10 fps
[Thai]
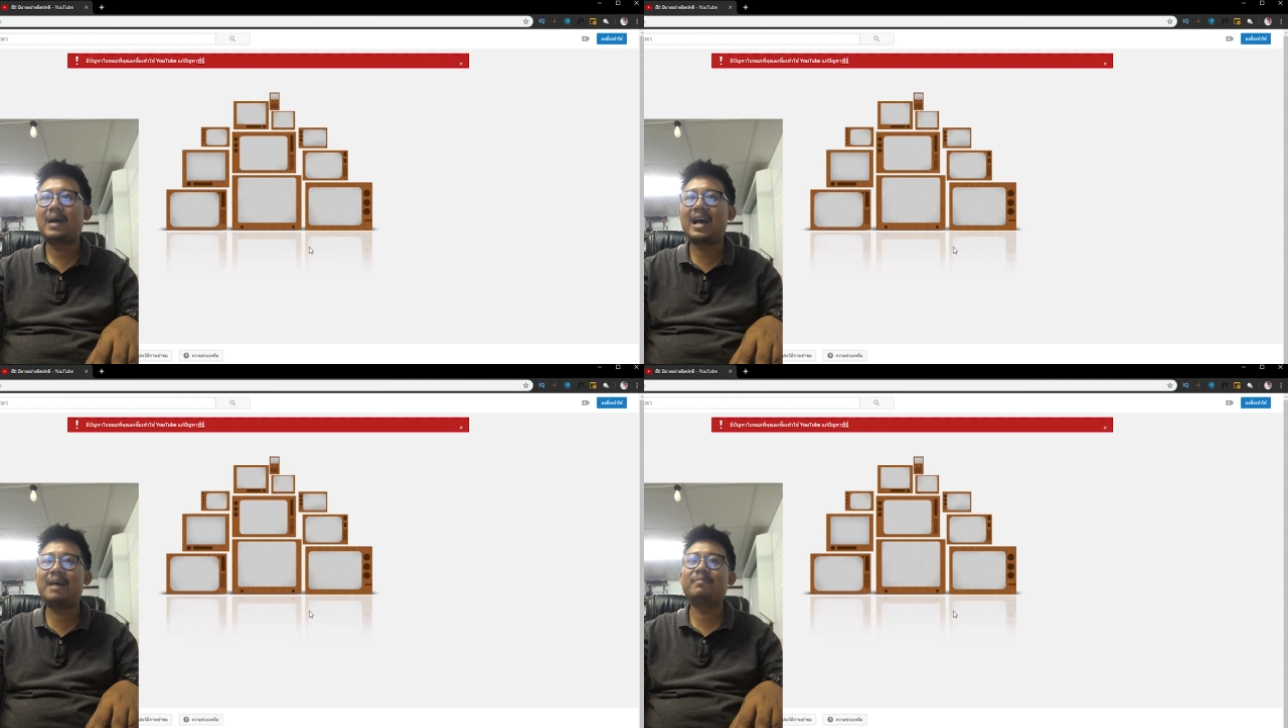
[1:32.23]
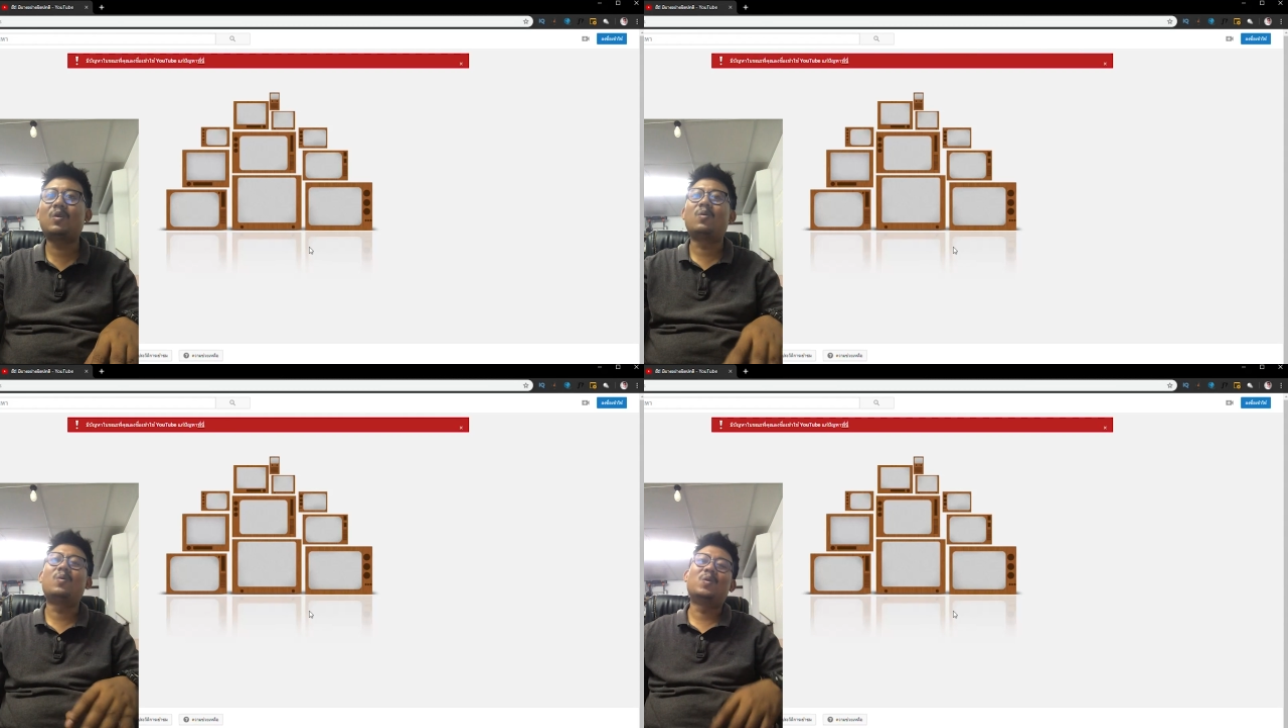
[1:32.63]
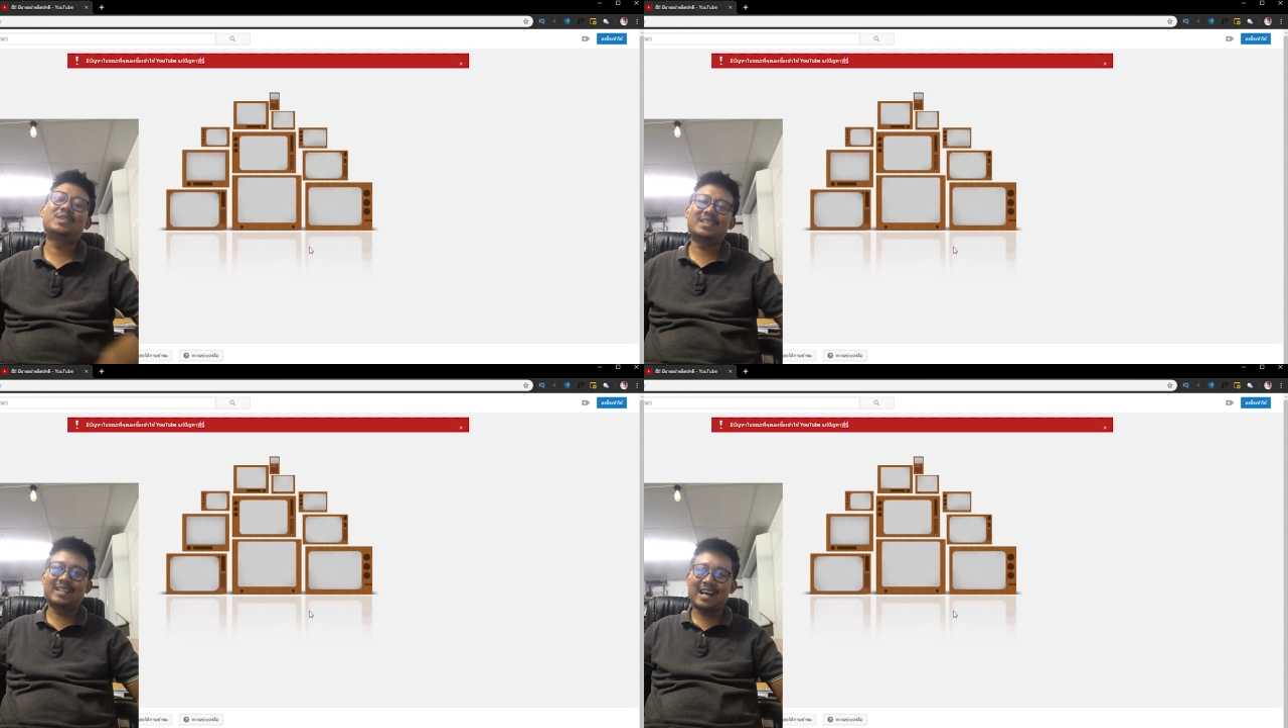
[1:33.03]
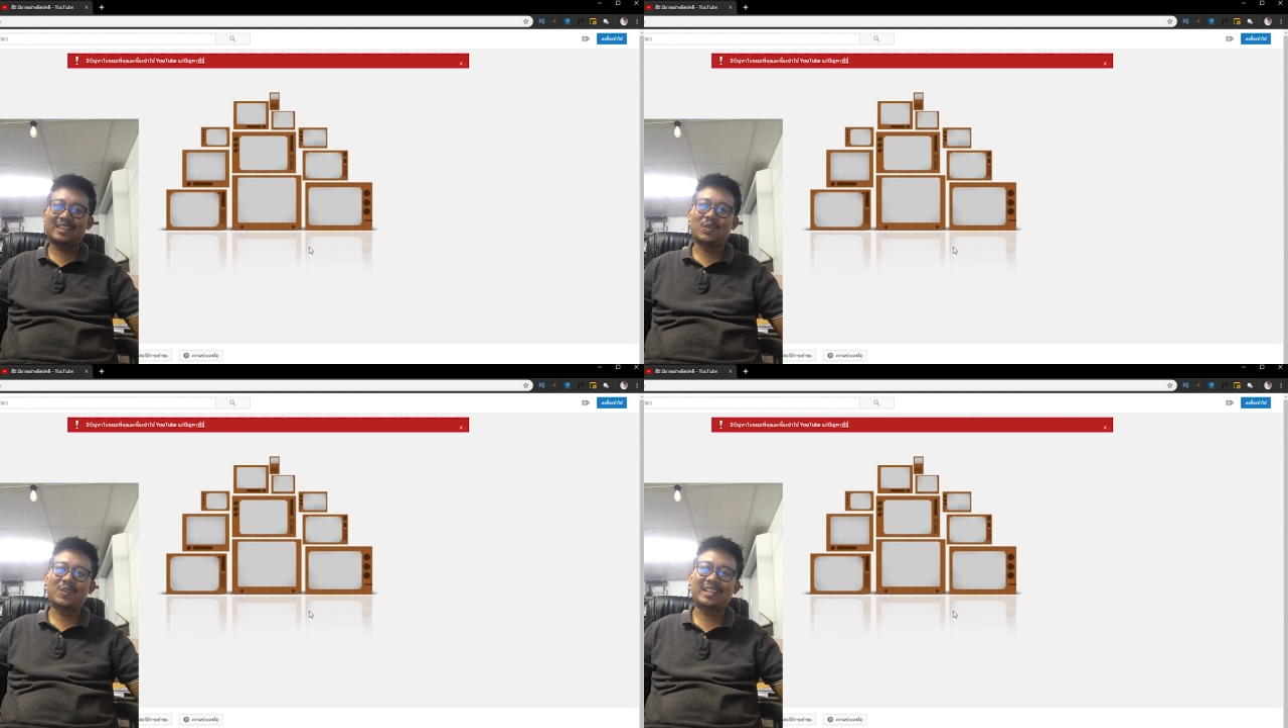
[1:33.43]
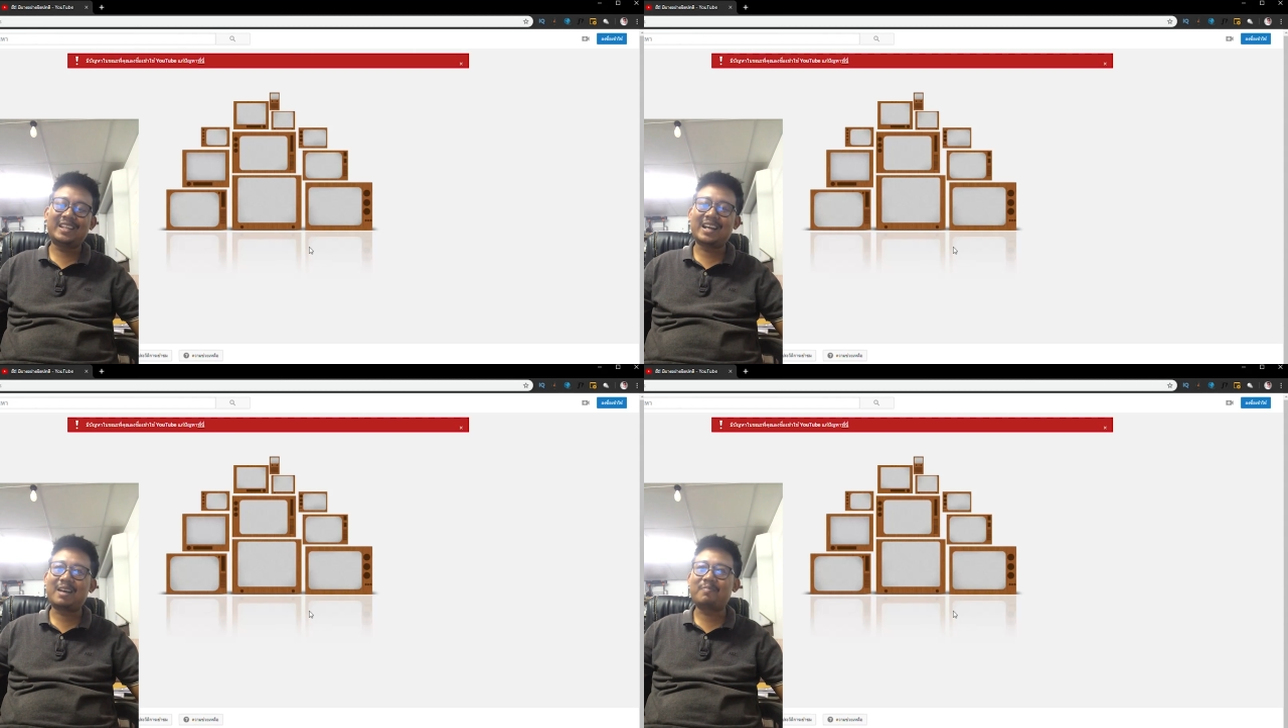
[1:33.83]
ปั๊บโอ้โหเจอหน้าตอน
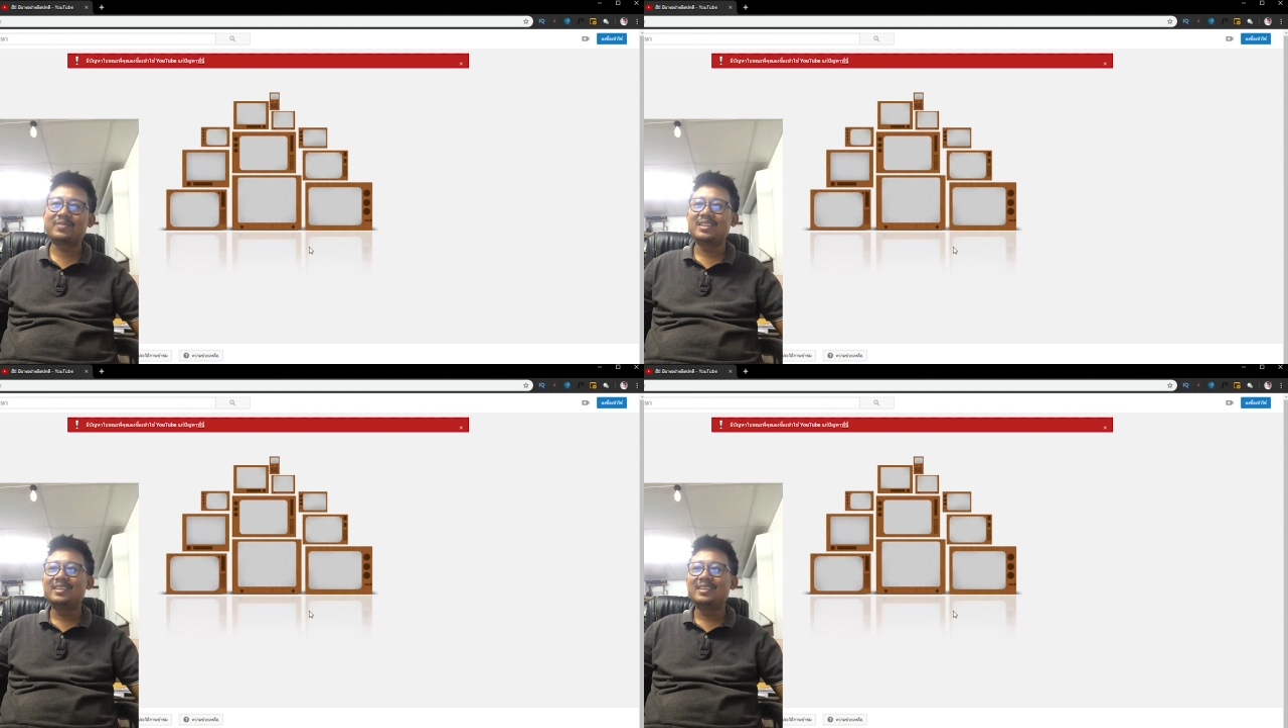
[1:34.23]
นี้นะครับ